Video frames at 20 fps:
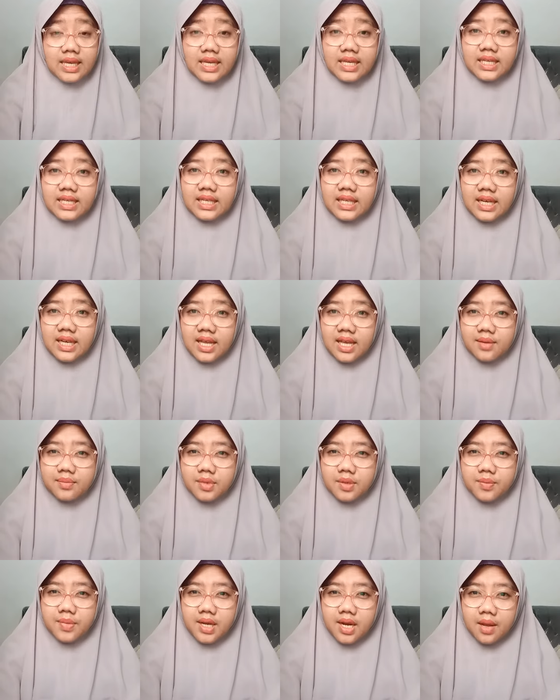Inilah
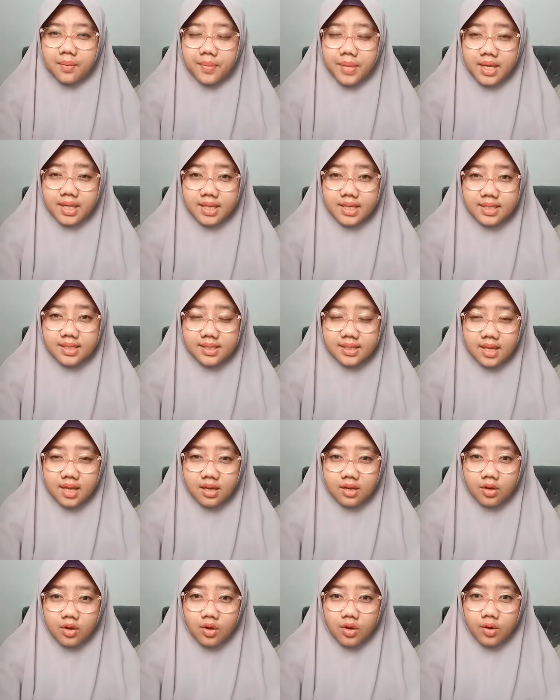beberapa
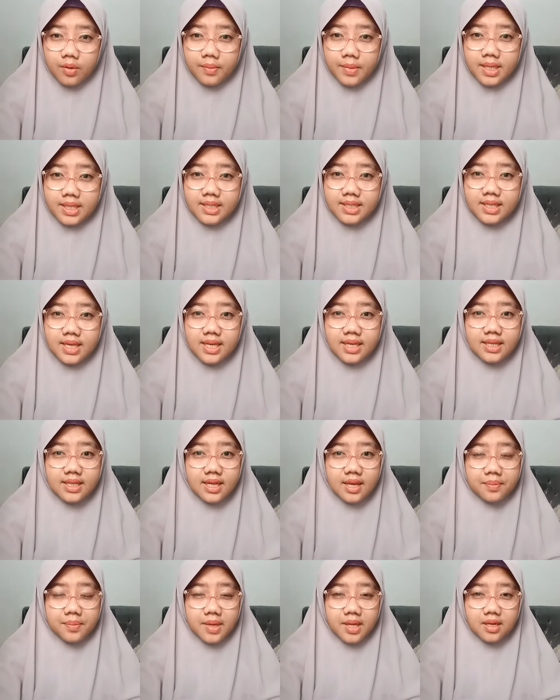kisah koromah
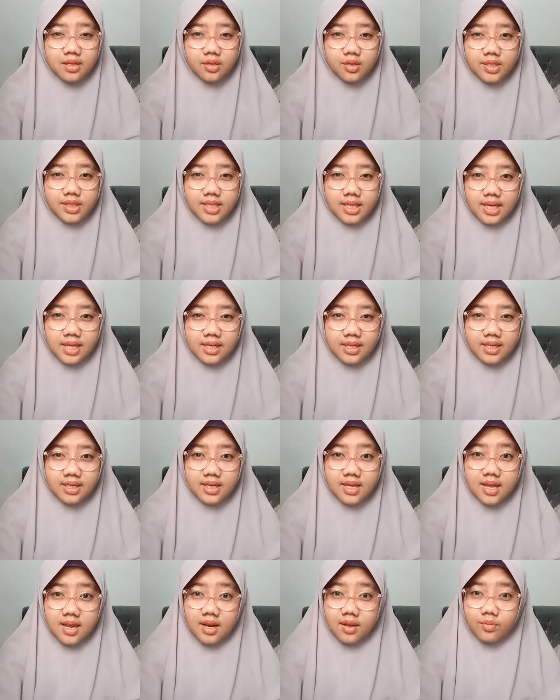Zainab
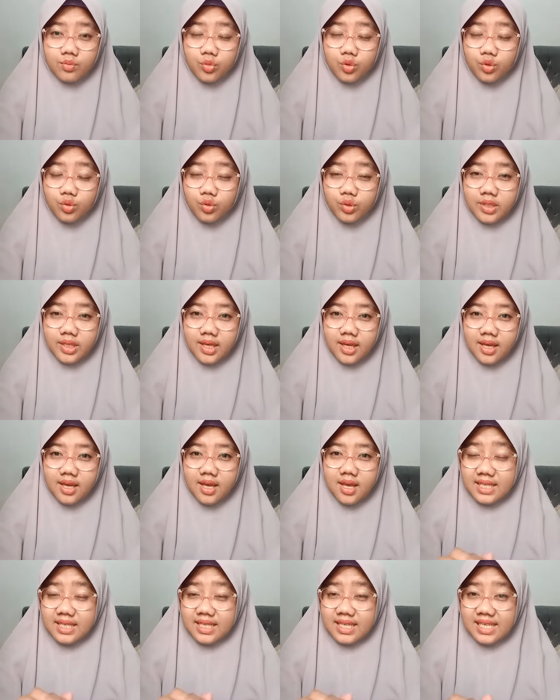Al-Ghazali dalam bukunya.
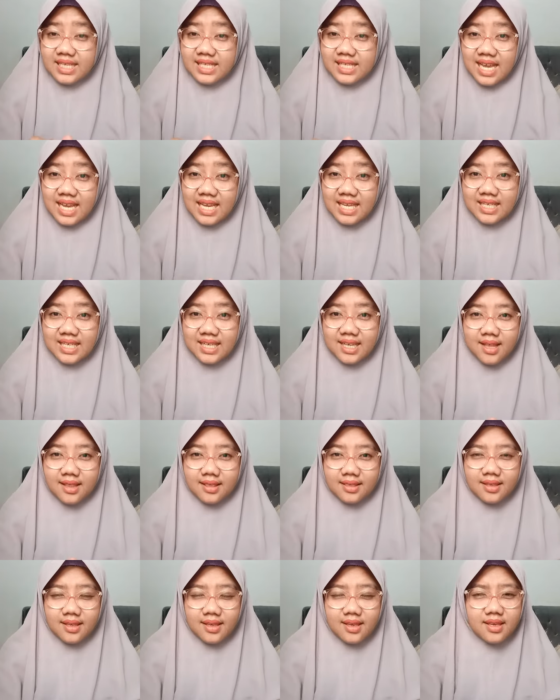Di kisah ini
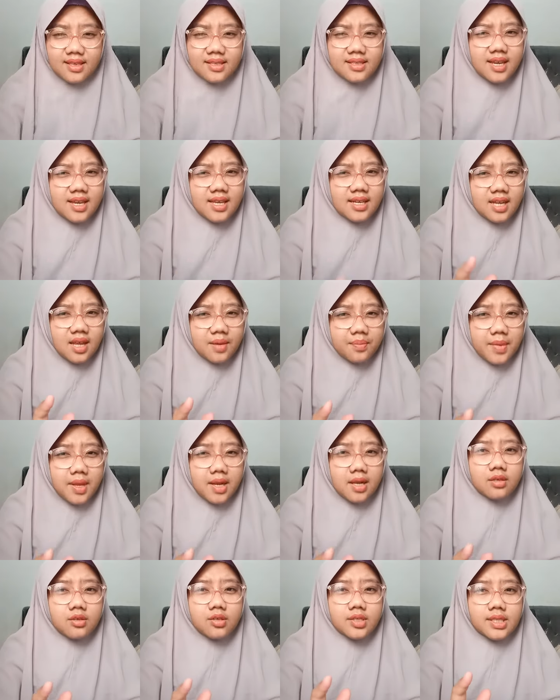nanti, Zainab
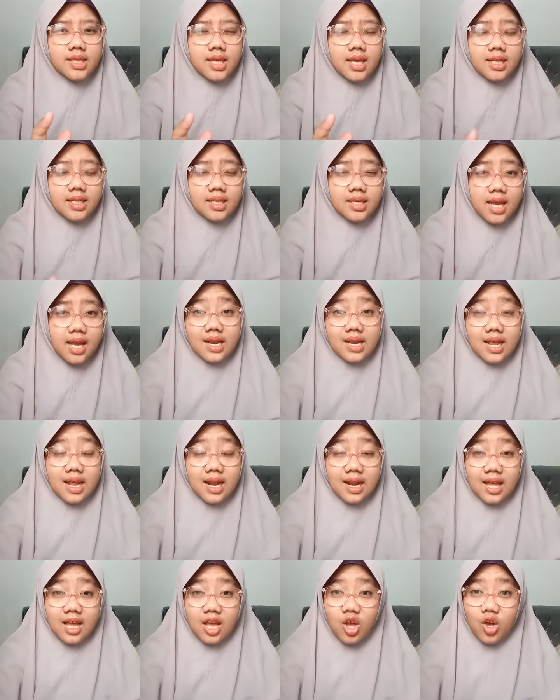Al-Ghazali
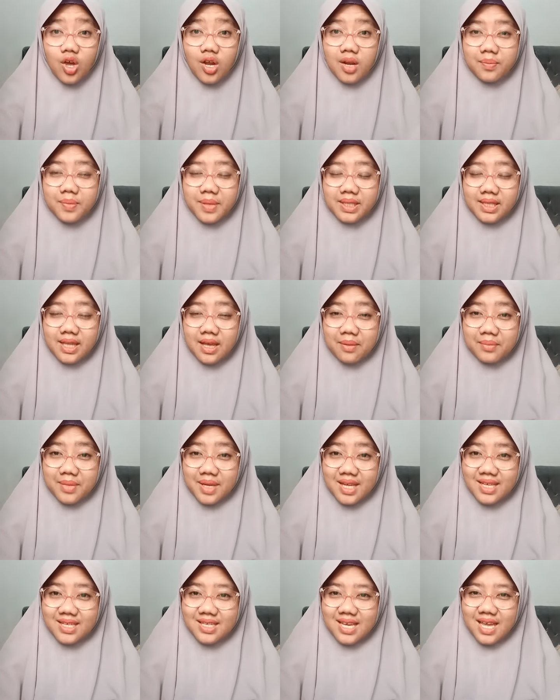adalah orang
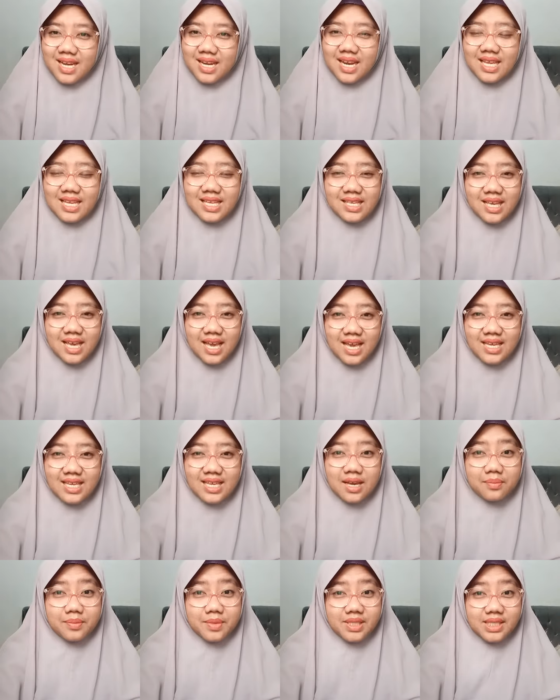pertama karena ia
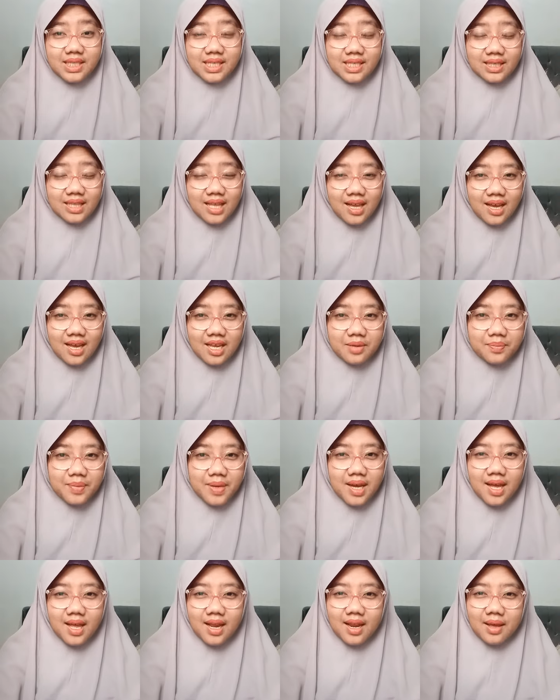yang menceritakan
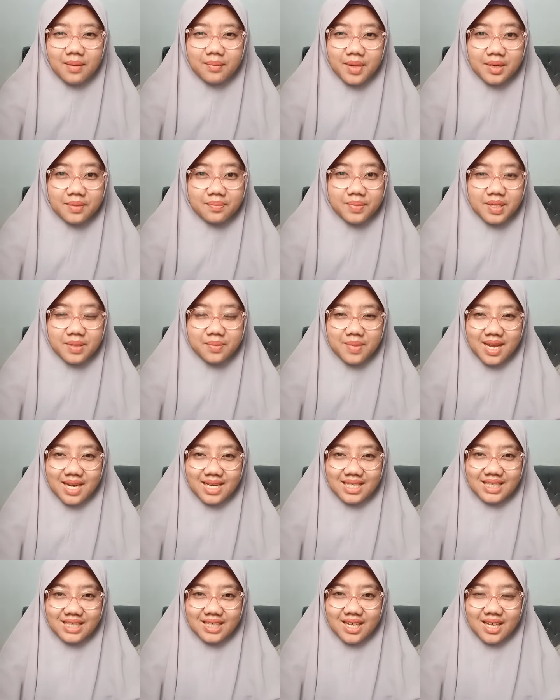pengalaman
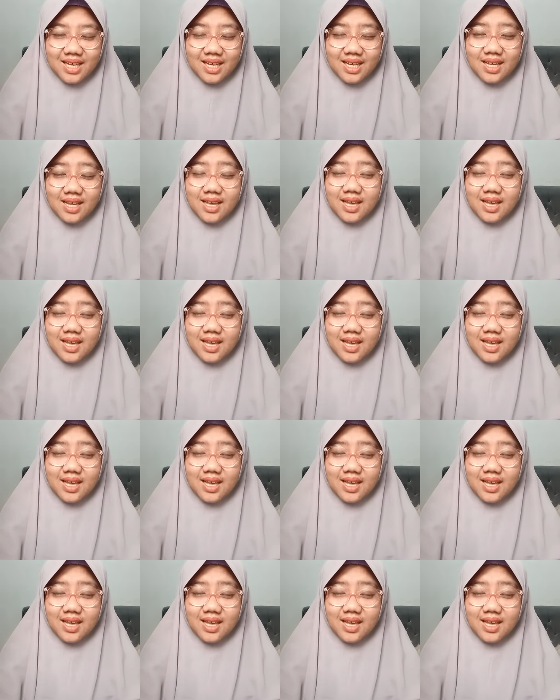pribadinya.